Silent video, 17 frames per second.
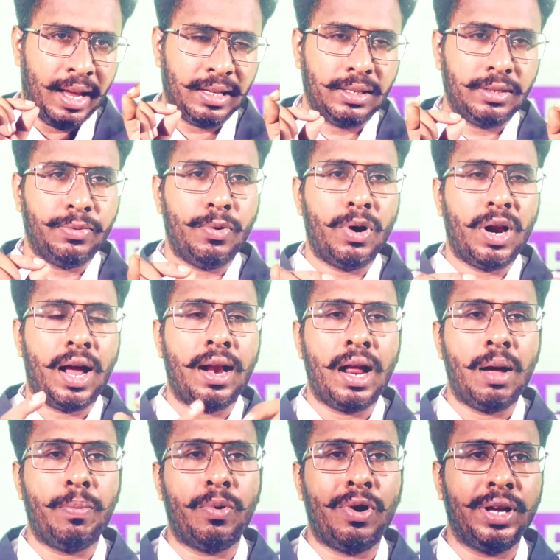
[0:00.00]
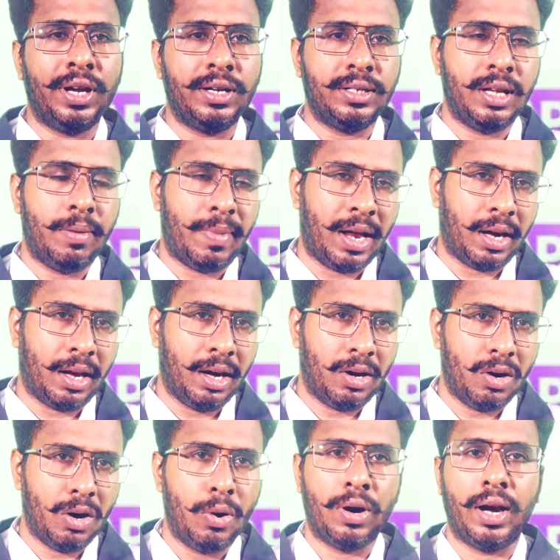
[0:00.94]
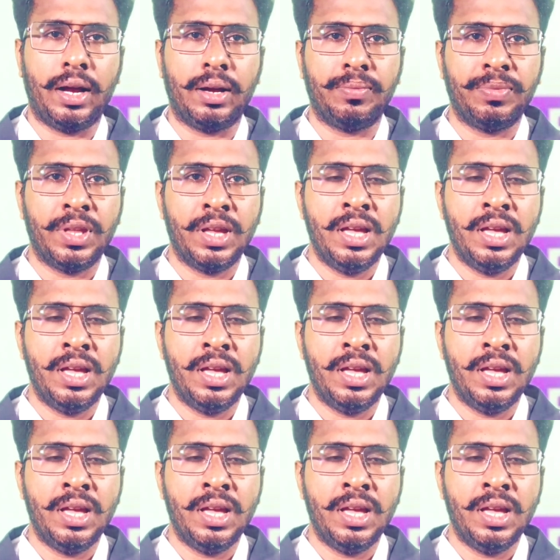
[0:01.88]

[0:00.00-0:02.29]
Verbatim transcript: ఎస్ ఫోర్ హనా ప్రాజెక్ట్స్ మార్కెట్లో ఉన్నాయి